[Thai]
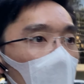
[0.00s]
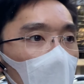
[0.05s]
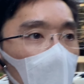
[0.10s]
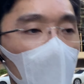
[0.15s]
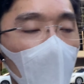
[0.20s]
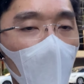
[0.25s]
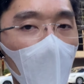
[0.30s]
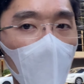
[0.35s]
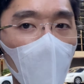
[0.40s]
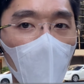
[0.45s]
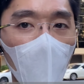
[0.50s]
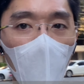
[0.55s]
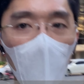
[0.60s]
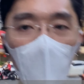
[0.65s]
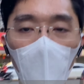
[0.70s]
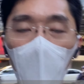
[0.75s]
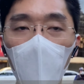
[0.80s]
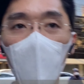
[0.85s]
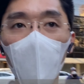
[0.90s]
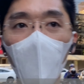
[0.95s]
แต่ว่าผมขอ
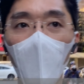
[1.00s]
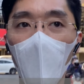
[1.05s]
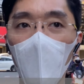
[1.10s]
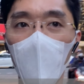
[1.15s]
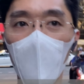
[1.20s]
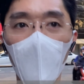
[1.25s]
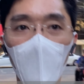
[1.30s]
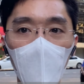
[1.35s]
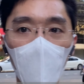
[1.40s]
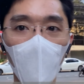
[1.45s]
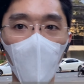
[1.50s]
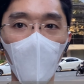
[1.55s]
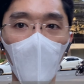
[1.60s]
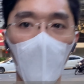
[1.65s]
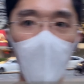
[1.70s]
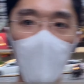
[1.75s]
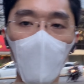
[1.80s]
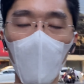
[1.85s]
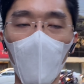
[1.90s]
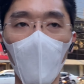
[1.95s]
อธิบายการทำงา
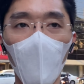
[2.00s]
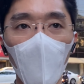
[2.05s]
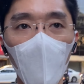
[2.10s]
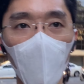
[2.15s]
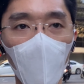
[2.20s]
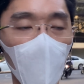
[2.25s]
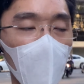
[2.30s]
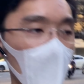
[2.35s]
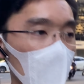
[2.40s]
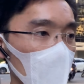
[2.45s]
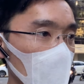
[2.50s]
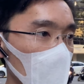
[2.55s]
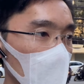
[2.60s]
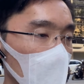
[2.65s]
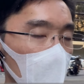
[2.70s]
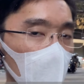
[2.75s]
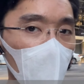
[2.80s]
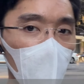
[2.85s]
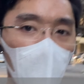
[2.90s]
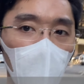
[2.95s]
นของหูฟังตัว
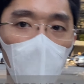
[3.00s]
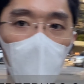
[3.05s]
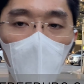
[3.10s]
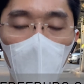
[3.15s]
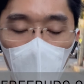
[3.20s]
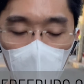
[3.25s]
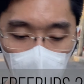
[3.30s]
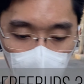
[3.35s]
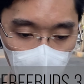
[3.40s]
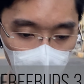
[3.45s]
นี้หน่อยแล้วกัน